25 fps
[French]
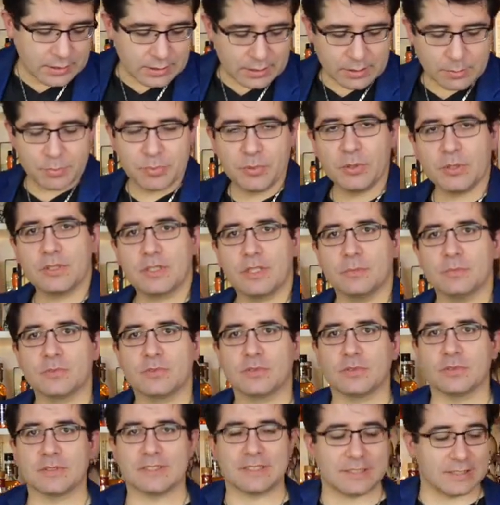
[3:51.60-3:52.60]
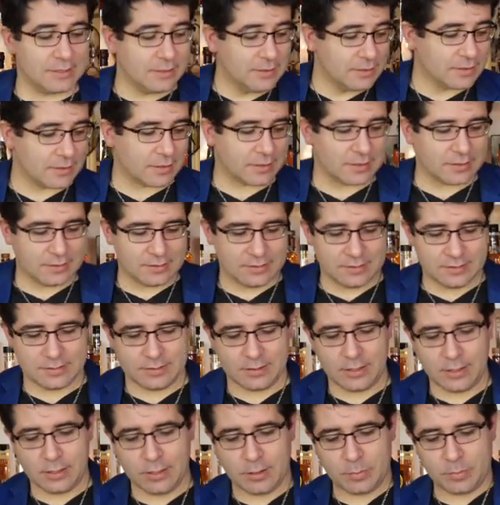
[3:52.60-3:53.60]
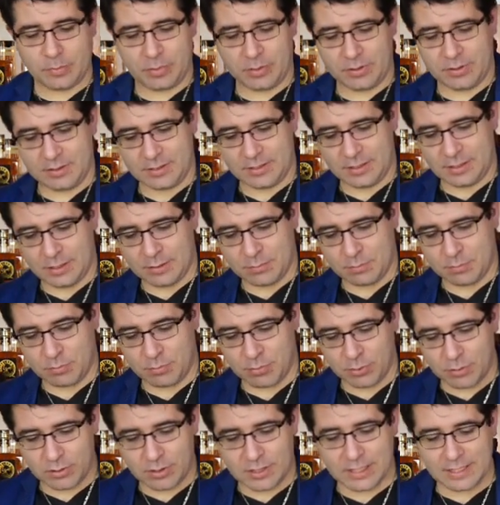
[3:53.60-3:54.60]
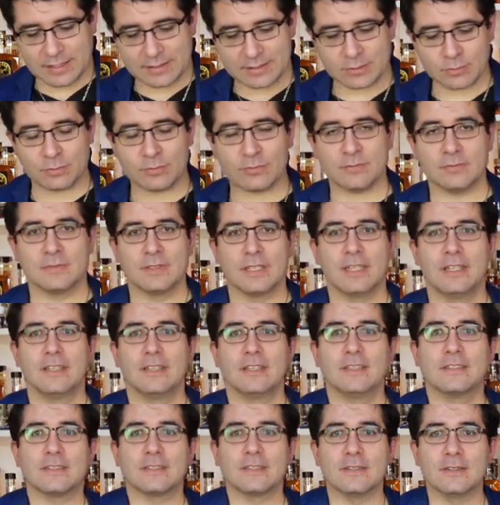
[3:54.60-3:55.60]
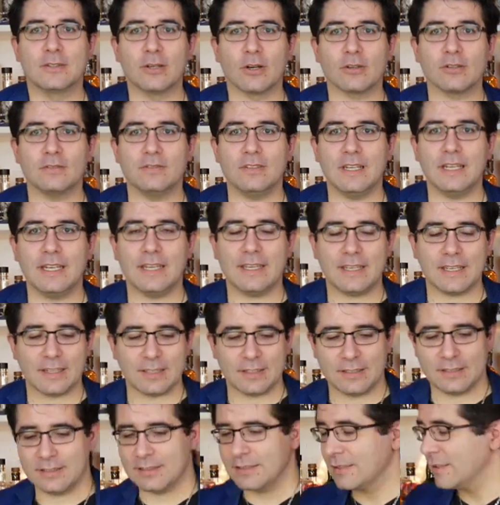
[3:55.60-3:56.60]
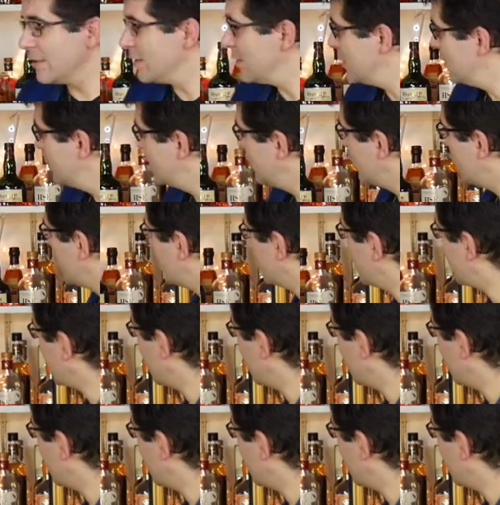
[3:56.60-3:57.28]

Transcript: un peu comme ceci. Hein hop, un beau glaçon dans le verre. On